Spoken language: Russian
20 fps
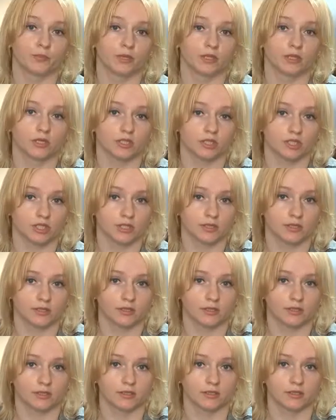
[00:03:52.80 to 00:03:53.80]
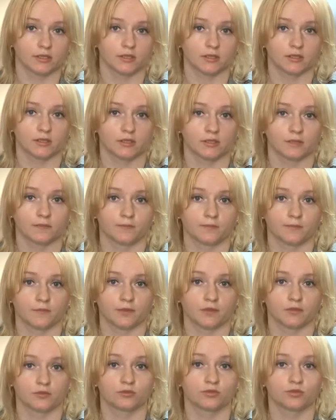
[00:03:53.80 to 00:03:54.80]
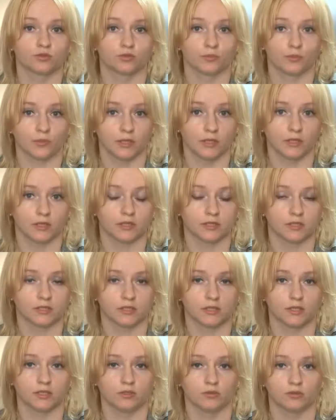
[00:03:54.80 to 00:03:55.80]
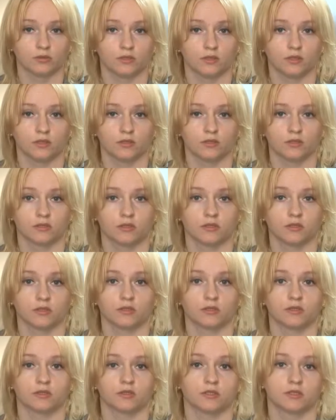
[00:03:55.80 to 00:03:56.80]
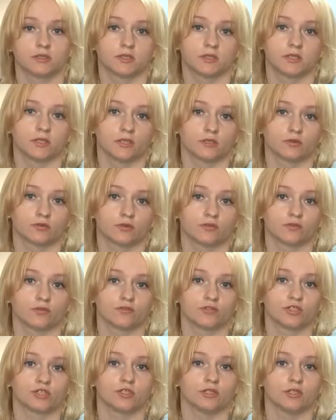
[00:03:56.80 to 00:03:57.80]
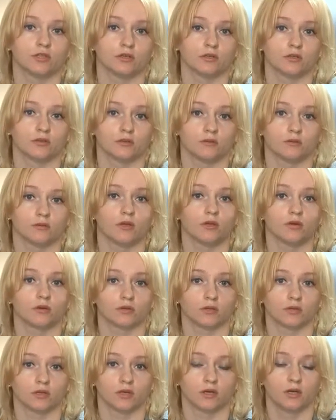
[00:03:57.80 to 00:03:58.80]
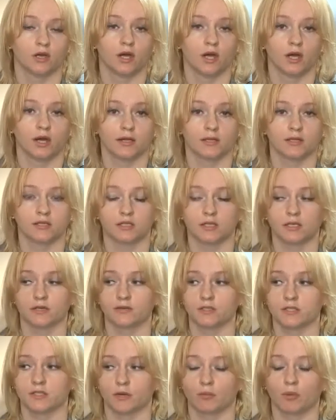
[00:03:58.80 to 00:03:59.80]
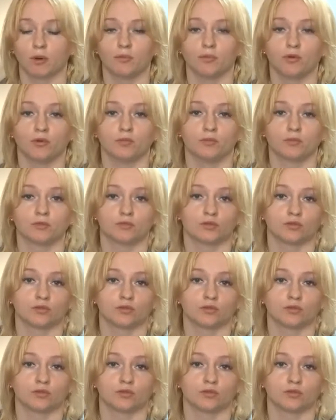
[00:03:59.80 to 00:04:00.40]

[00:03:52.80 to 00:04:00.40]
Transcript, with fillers: Предложение на рынке с учетом пригородных территорий э, достигает уровня в 4 миллиона. Если говорить об объеме